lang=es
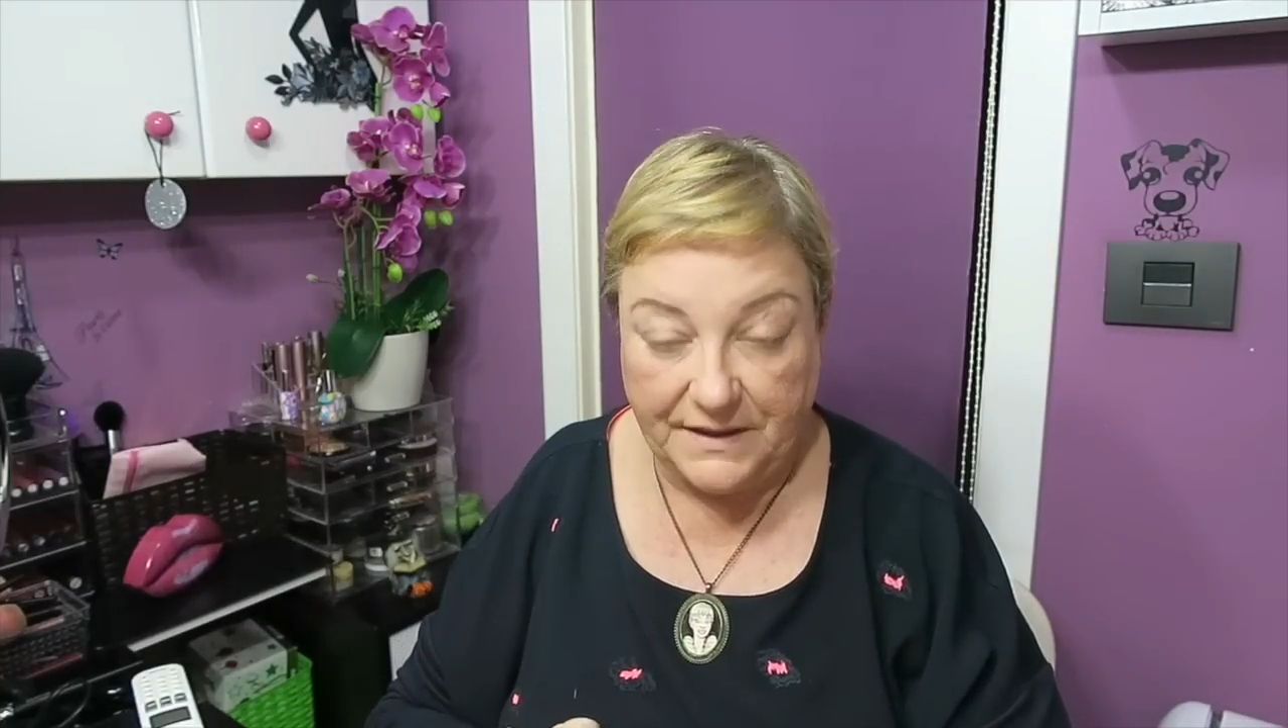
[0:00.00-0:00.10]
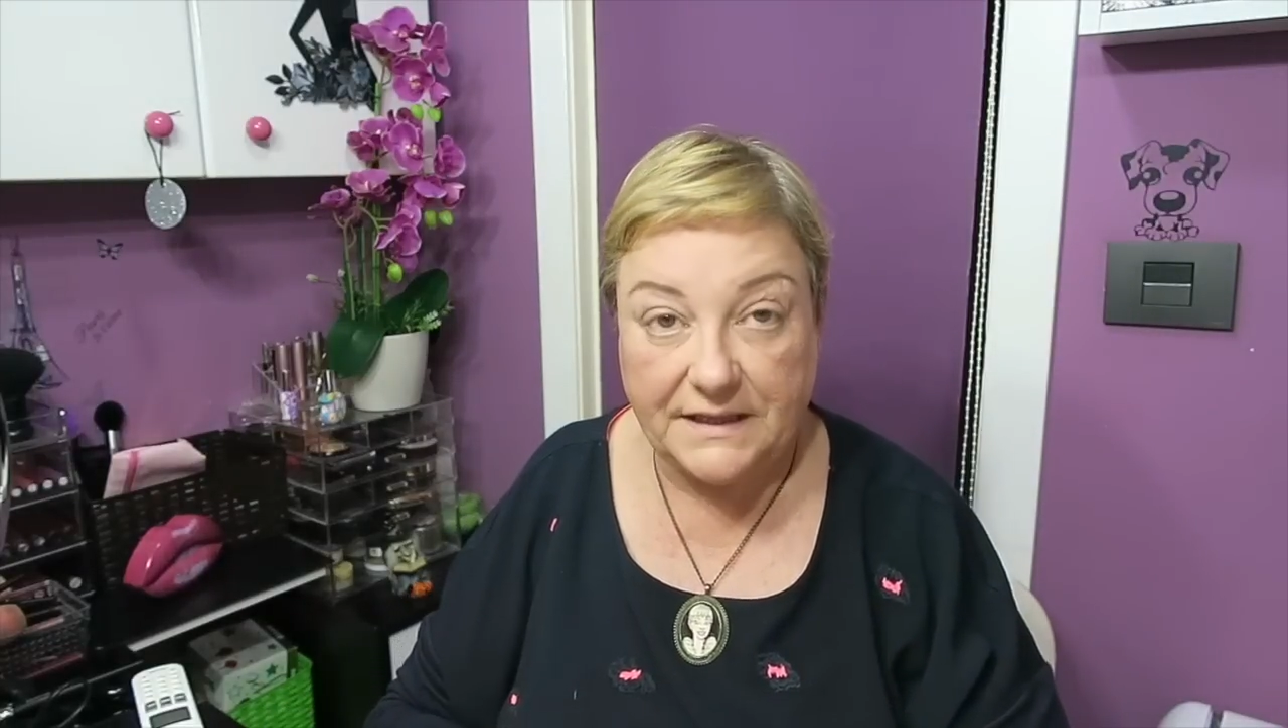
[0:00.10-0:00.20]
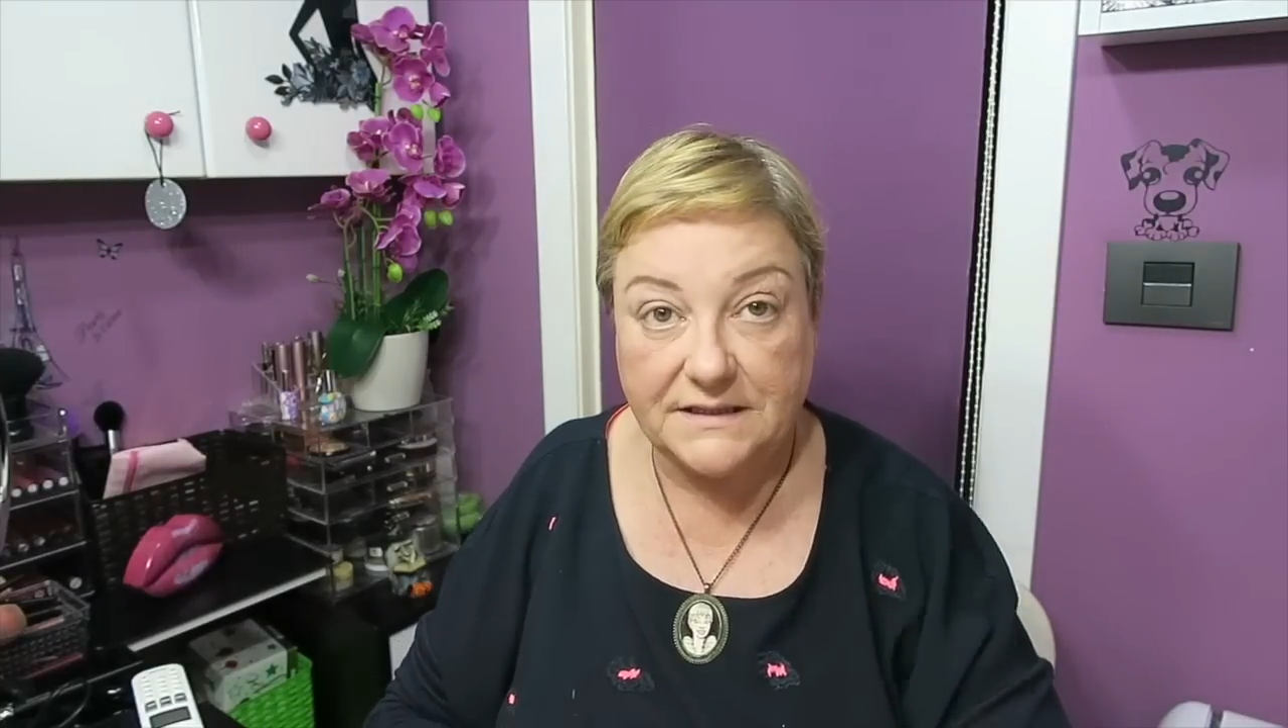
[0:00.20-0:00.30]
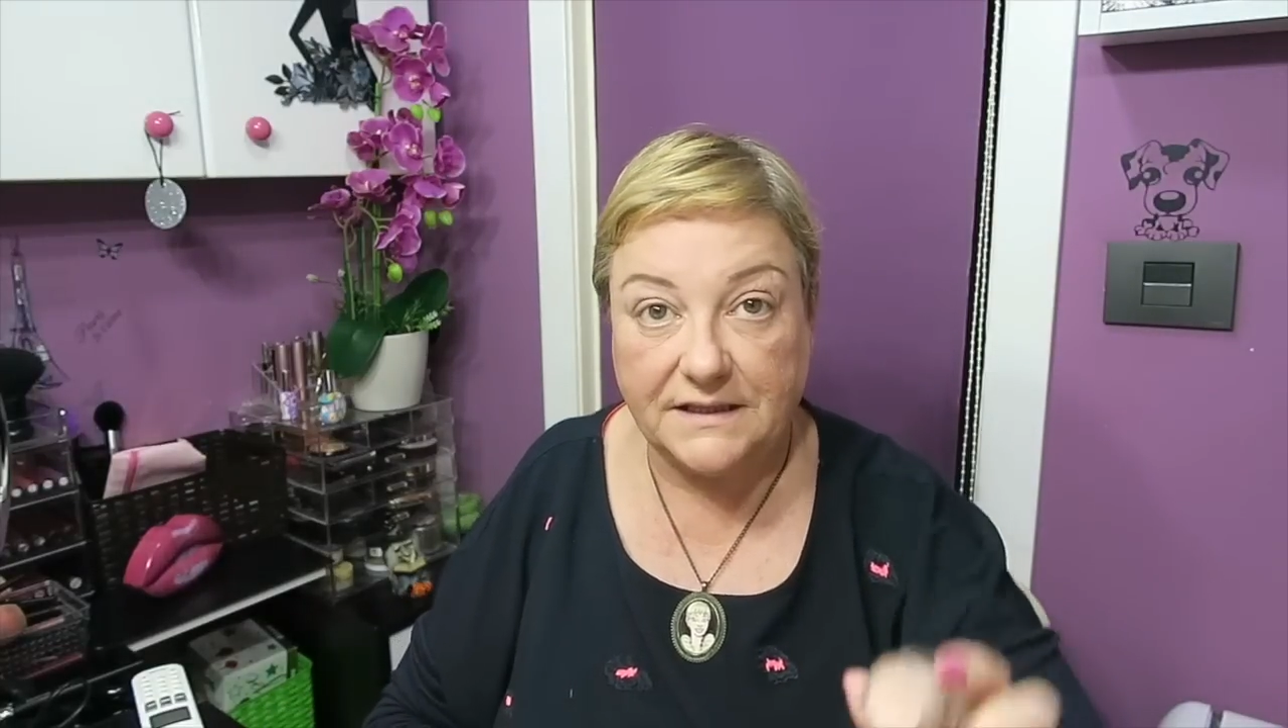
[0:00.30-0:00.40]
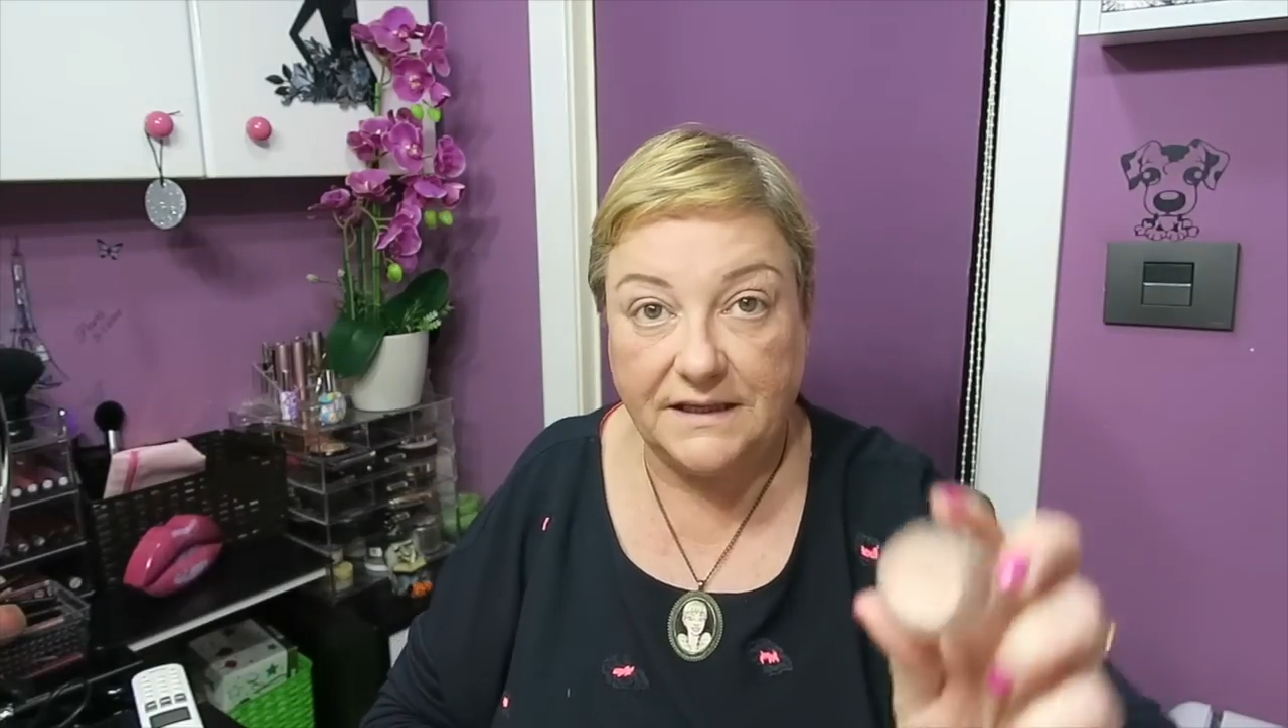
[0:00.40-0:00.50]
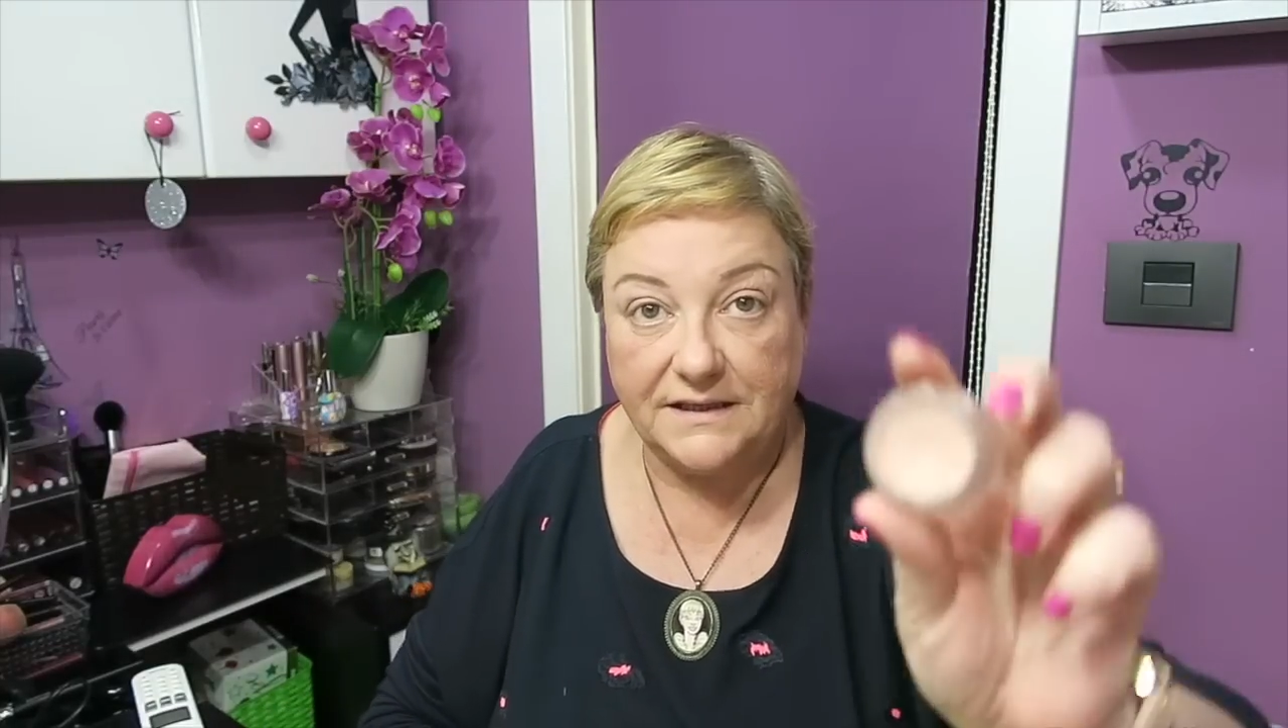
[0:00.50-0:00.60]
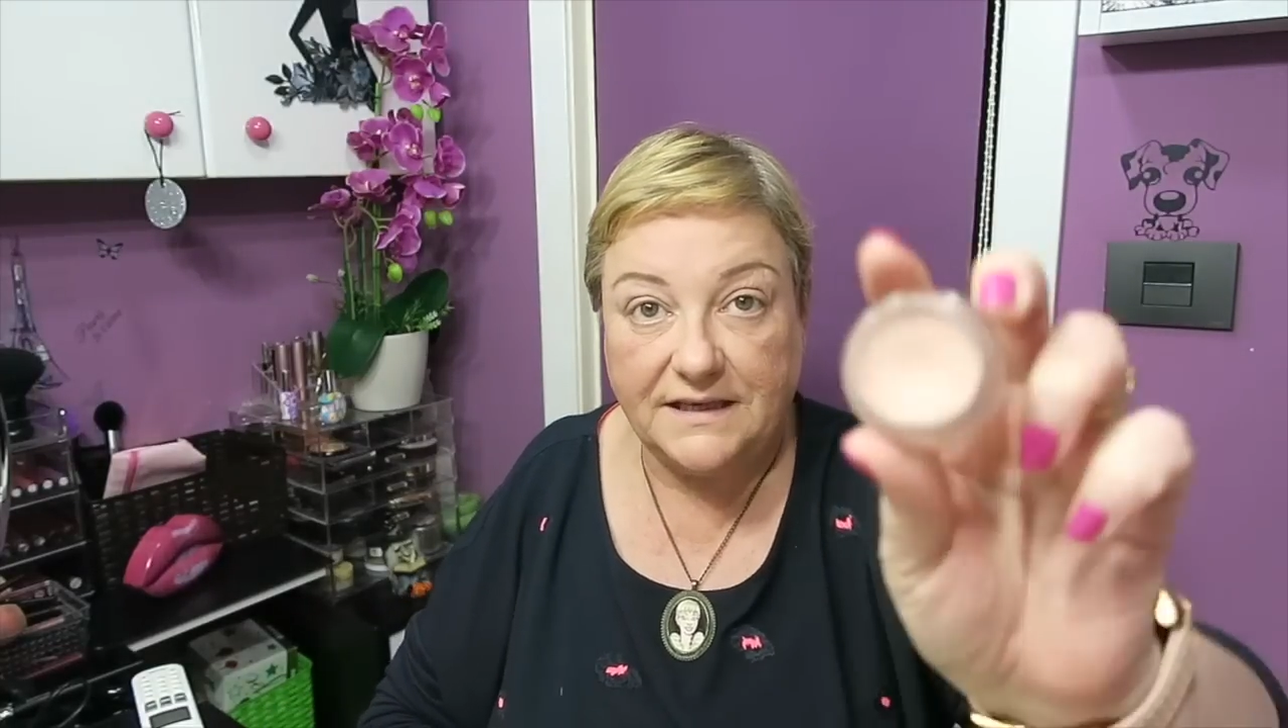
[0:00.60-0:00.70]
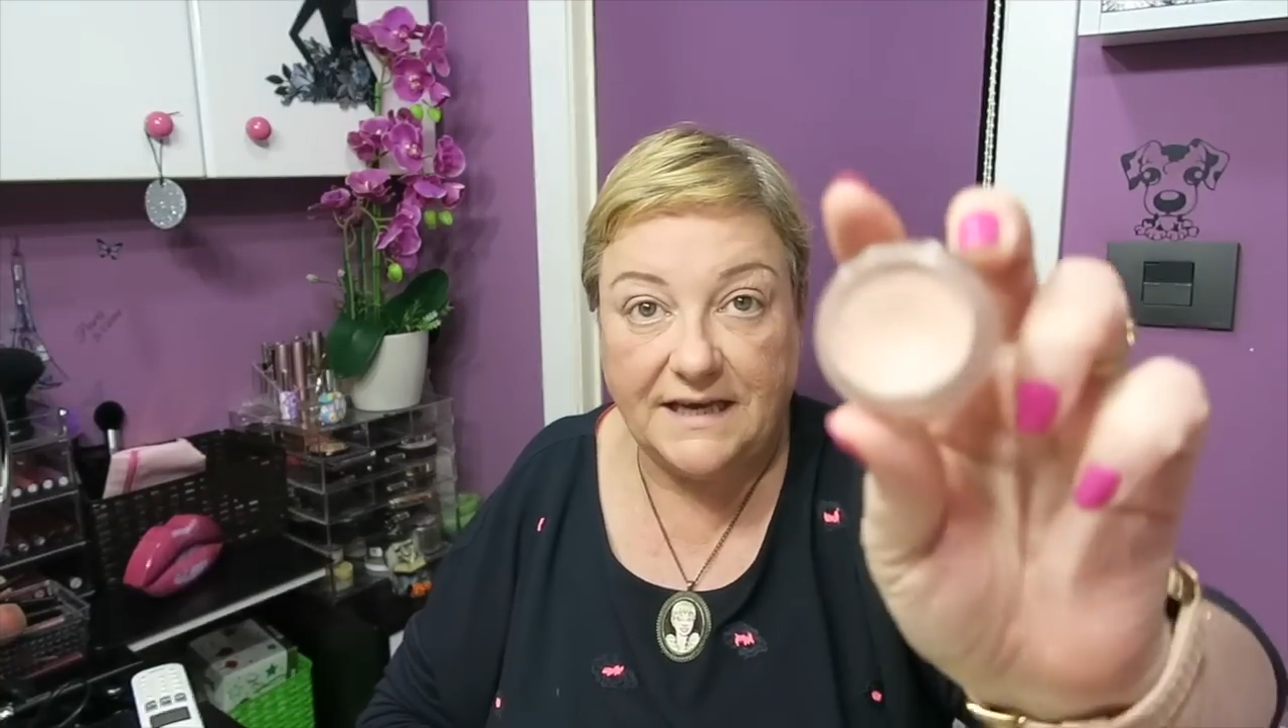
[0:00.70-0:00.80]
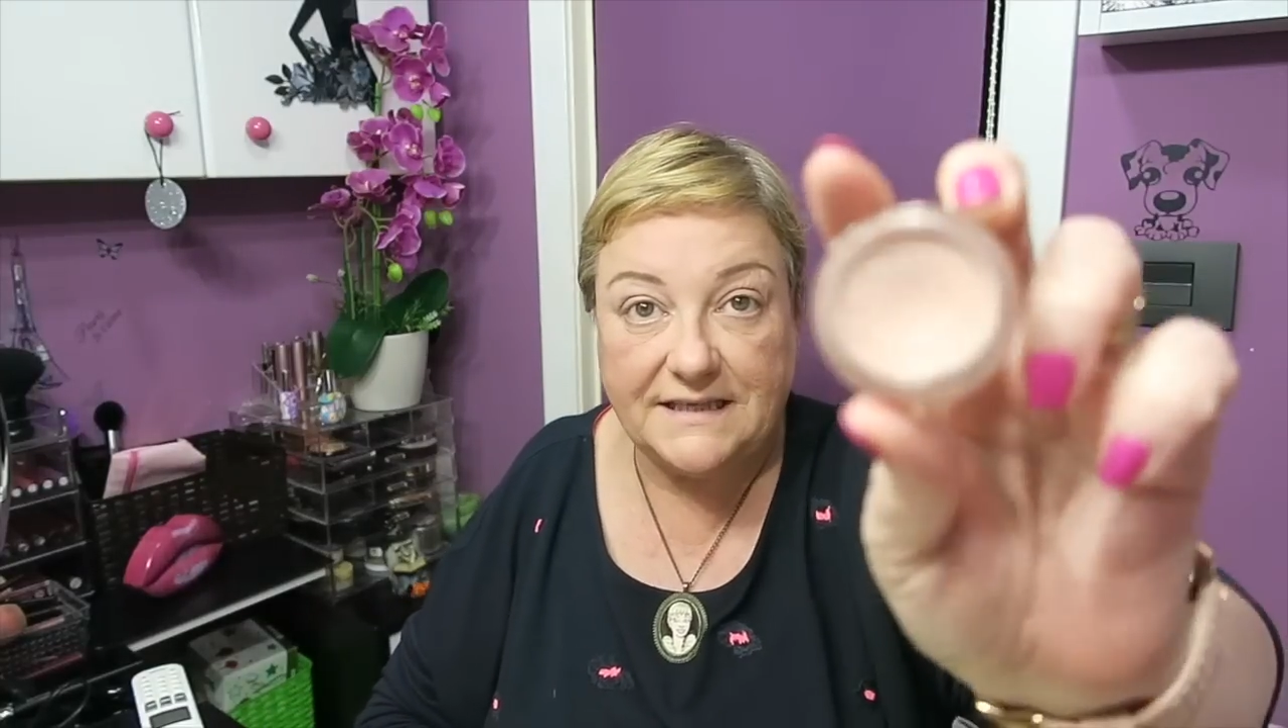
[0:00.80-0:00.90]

Este ya